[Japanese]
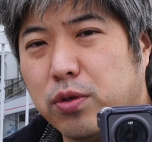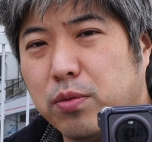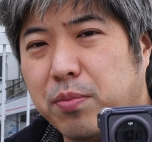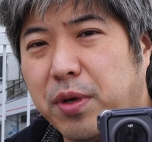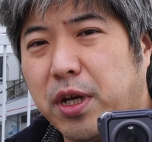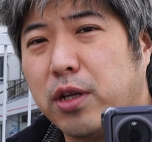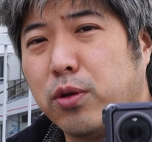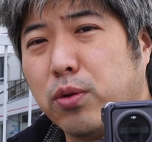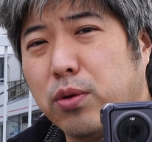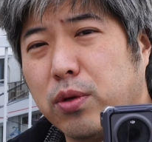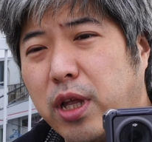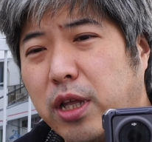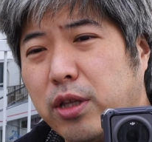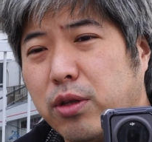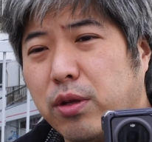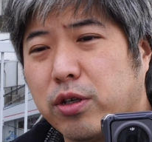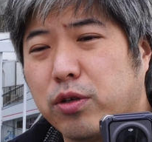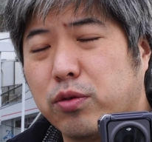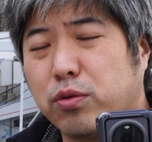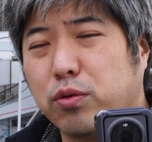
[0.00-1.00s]
まあ、あのなん
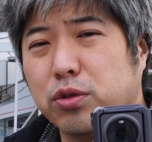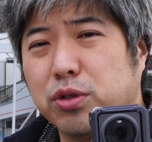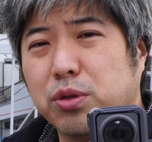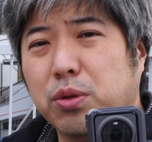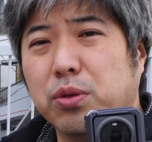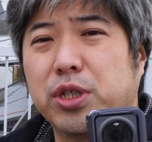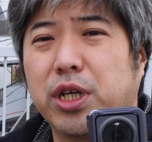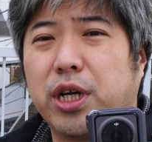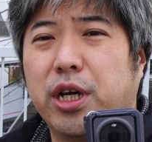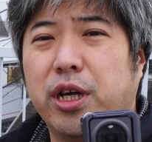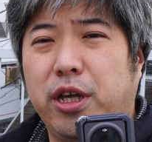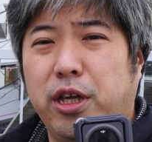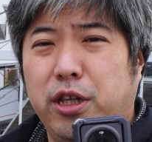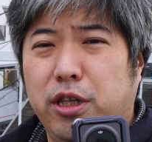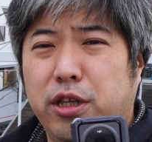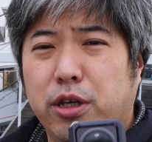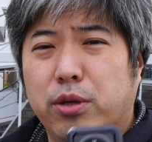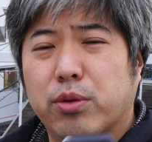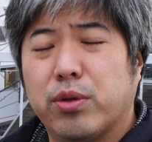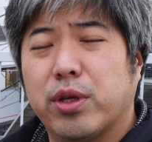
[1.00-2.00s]
となくこう操作が変
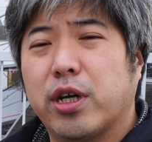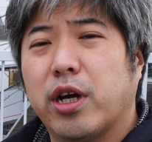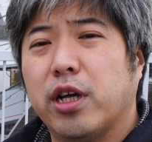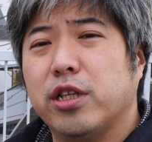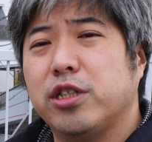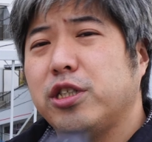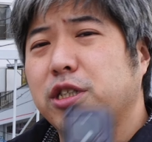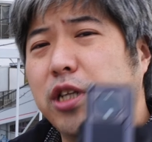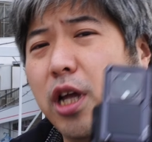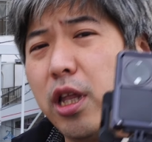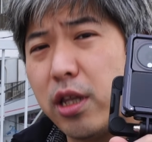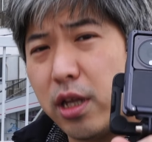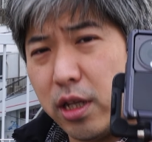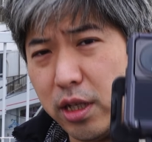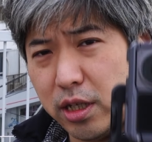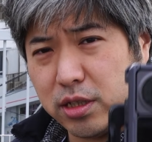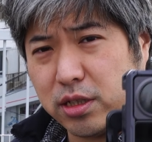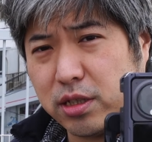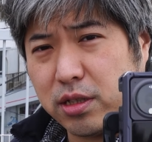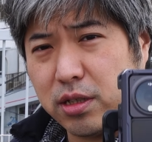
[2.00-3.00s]
だよって感じになったん
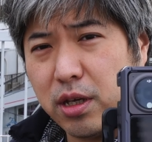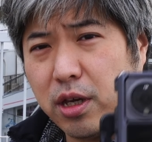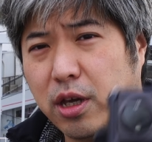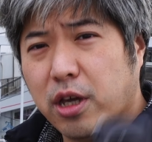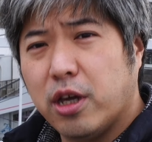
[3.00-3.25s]
です